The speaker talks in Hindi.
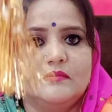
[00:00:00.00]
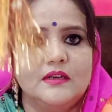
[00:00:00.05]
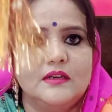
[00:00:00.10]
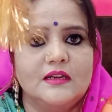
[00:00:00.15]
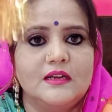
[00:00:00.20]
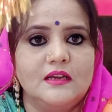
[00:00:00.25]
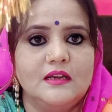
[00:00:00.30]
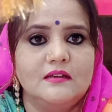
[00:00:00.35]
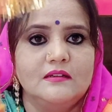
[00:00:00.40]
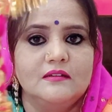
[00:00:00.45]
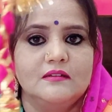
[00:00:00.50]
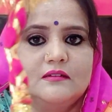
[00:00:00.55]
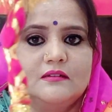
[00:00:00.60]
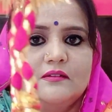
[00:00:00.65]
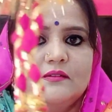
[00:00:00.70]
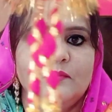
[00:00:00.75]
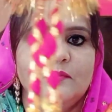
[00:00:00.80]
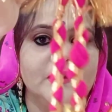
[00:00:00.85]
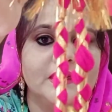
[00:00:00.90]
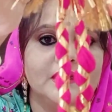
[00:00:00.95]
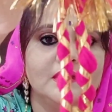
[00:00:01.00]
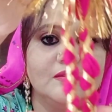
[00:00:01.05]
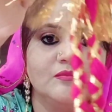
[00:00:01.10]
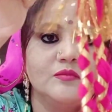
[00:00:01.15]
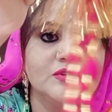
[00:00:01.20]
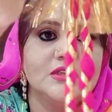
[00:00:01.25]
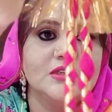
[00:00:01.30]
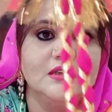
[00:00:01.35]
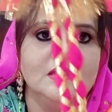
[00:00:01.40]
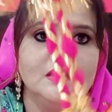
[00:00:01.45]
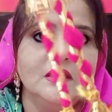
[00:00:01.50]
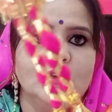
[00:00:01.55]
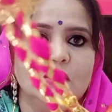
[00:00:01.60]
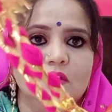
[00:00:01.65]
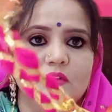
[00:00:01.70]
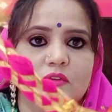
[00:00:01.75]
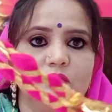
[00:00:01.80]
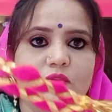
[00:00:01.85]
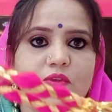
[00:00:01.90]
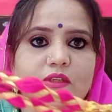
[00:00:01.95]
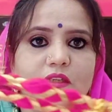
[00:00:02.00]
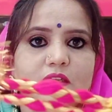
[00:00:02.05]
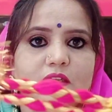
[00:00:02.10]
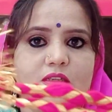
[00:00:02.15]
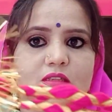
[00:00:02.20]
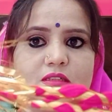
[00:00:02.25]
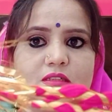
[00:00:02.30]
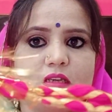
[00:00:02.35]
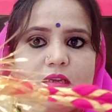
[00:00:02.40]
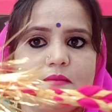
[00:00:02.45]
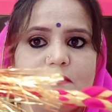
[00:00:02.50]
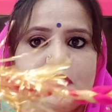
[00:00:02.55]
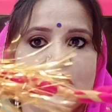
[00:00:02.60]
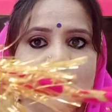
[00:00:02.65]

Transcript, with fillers: लगा पैटर्न मुझे तो ये इस टाइप से